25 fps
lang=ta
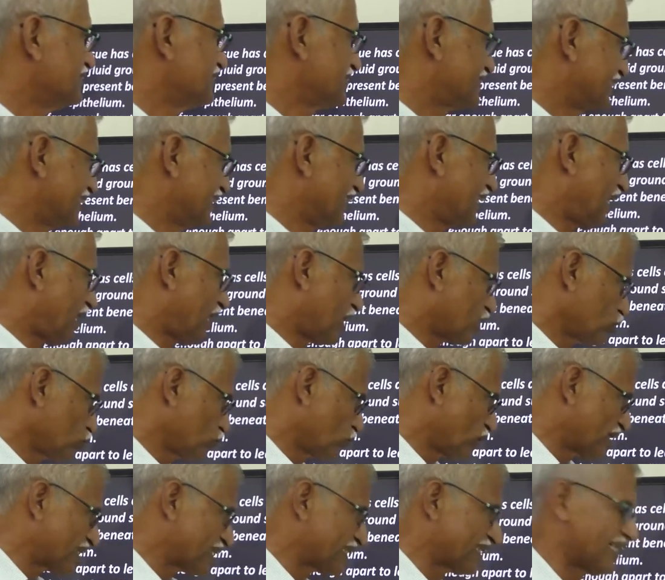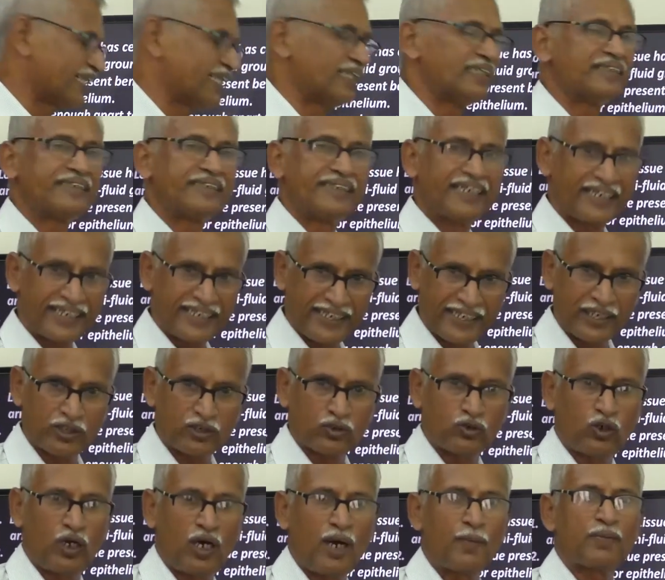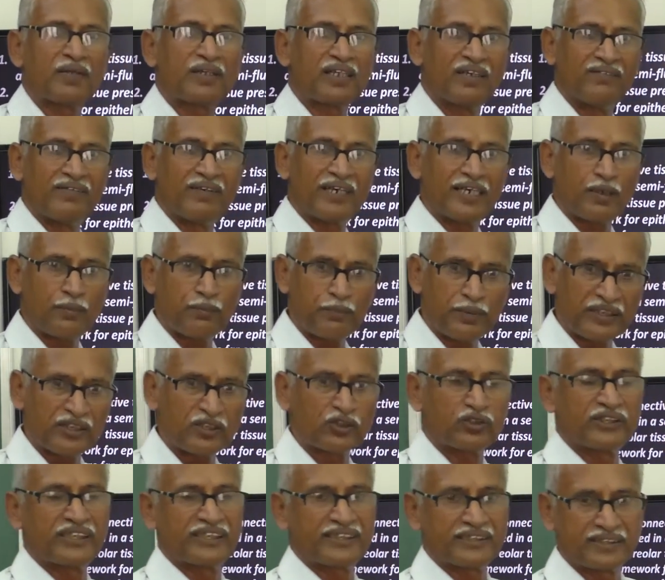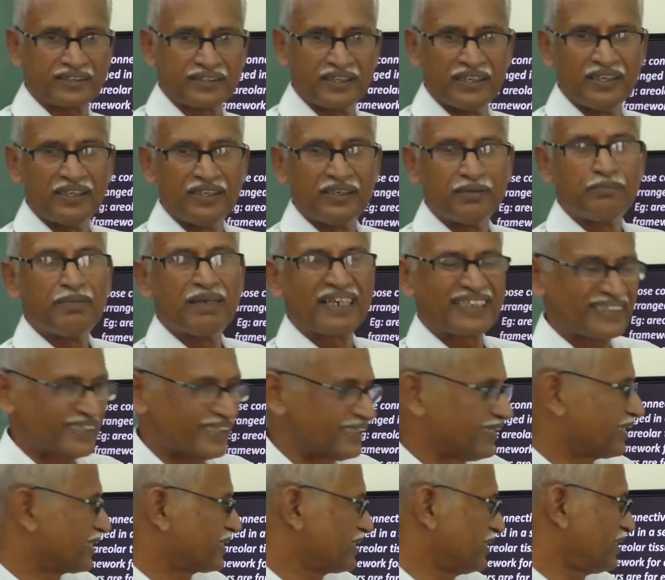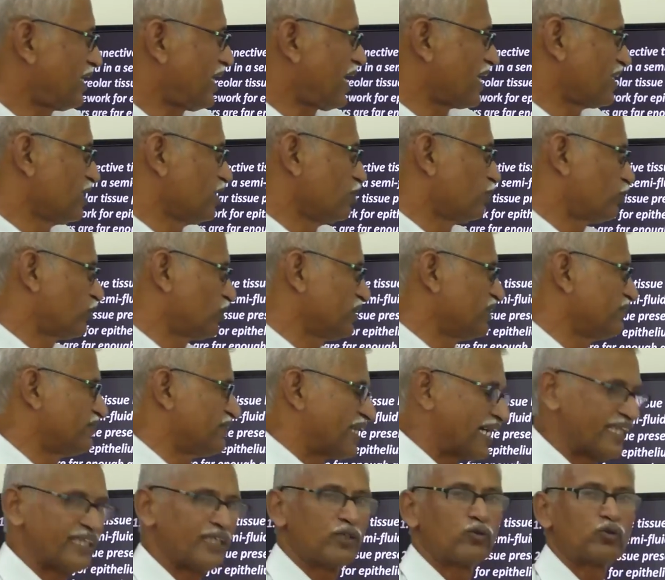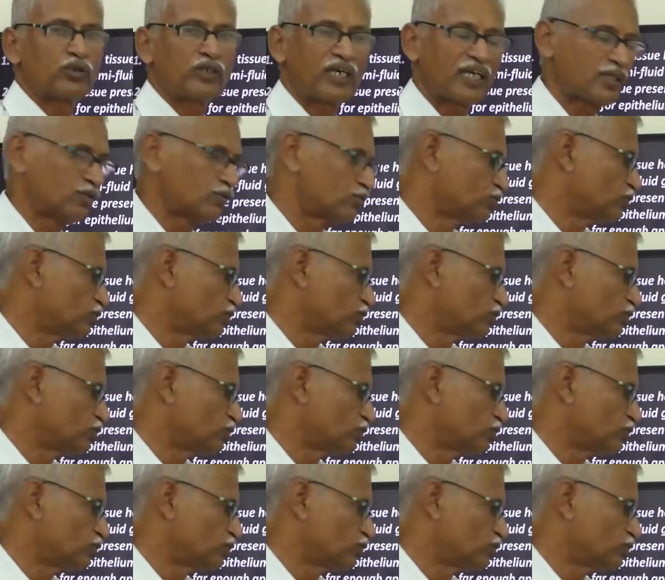சரியா அதுவும் அதில் நிறைய இருக்கும் அப்போ தான் வேறு பெத்தோஜன்ஸ் பேக்டீரியாக்கள் அதில் போய் வியாதியை உண்டாக்க